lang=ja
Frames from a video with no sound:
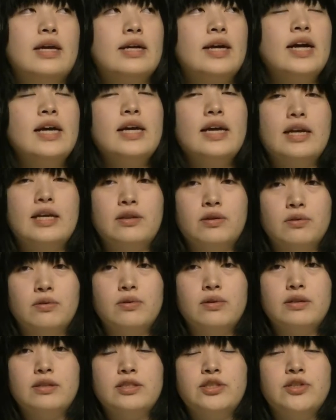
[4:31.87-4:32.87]
影
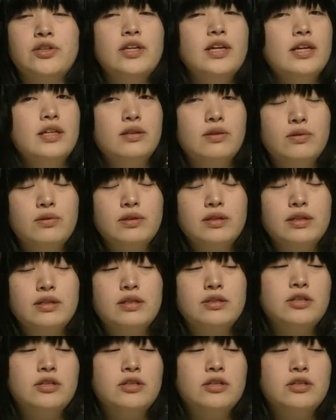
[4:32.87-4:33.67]
のシュレット